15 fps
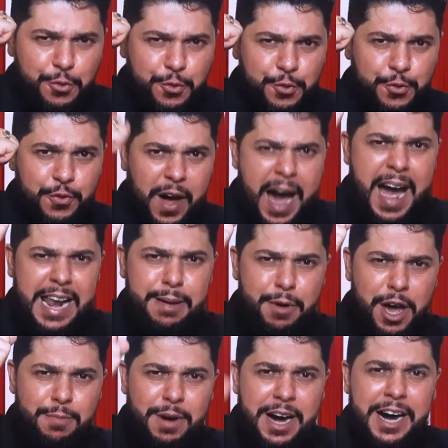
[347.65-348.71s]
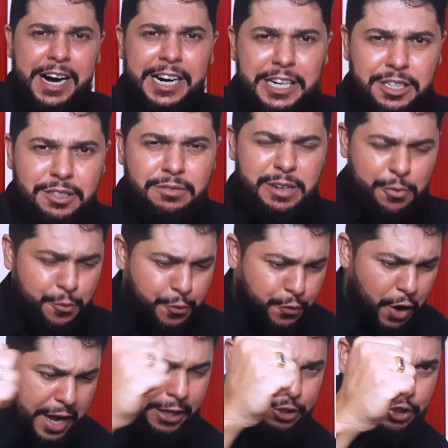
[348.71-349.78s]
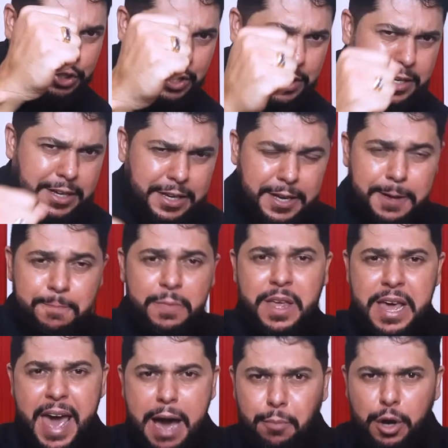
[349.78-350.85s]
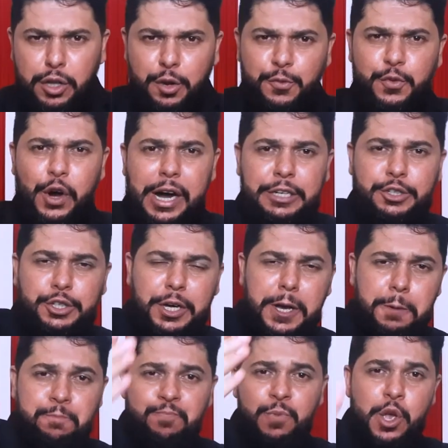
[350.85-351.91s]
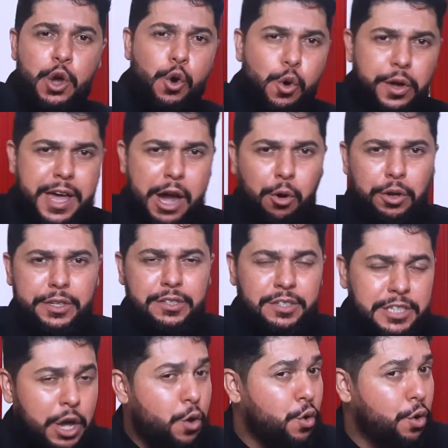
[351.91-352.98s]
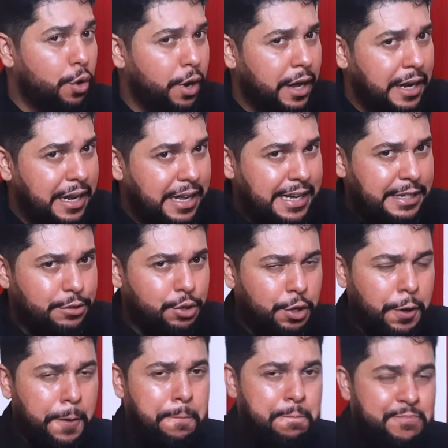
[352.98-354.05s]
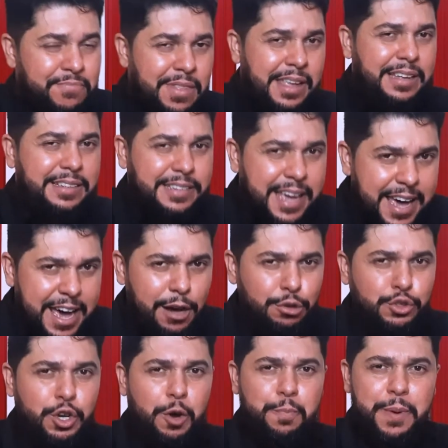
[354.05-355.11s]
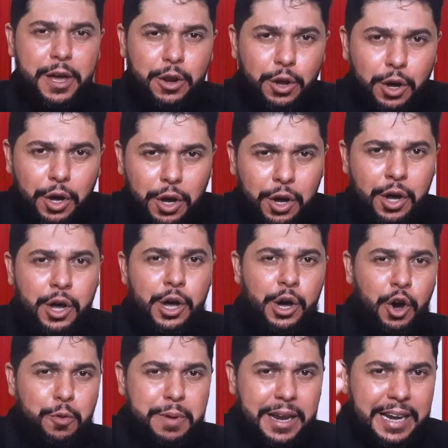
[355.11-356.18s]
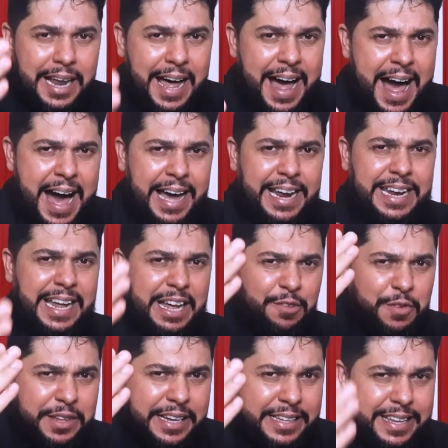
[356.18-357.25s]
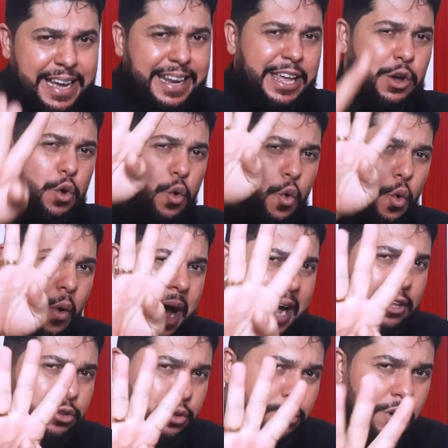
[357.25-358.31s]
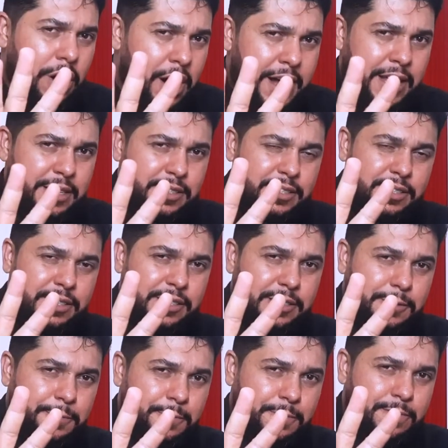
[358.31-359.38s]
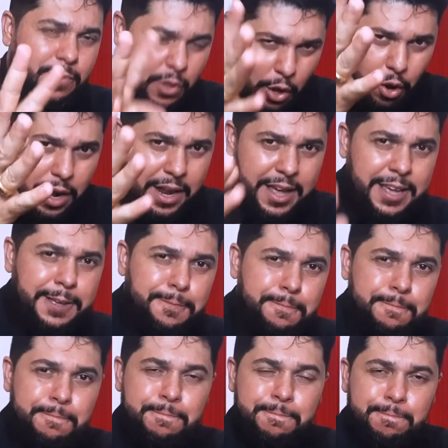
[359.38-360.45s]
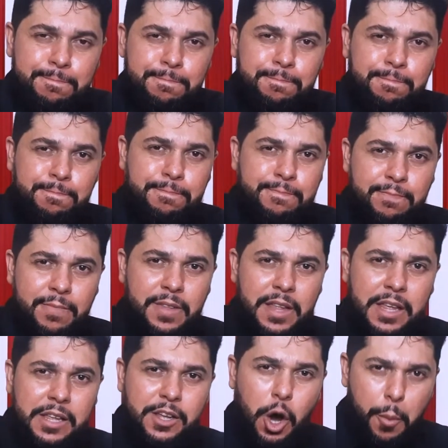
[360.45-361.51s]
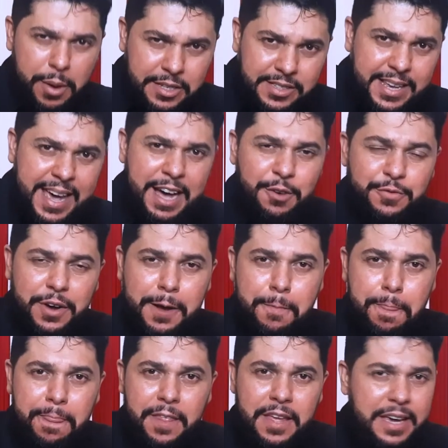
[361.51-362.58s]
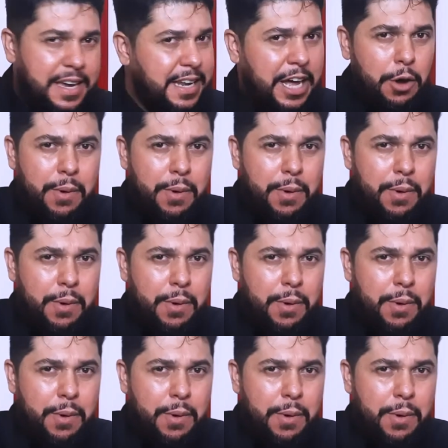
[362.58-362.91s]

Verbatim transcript: falha, meu irmão! É forte! É muito forte! O que aconteceu com Orlando? Deus operou o um milagre na vida dele em quatro horas. Olha aí. Observa que não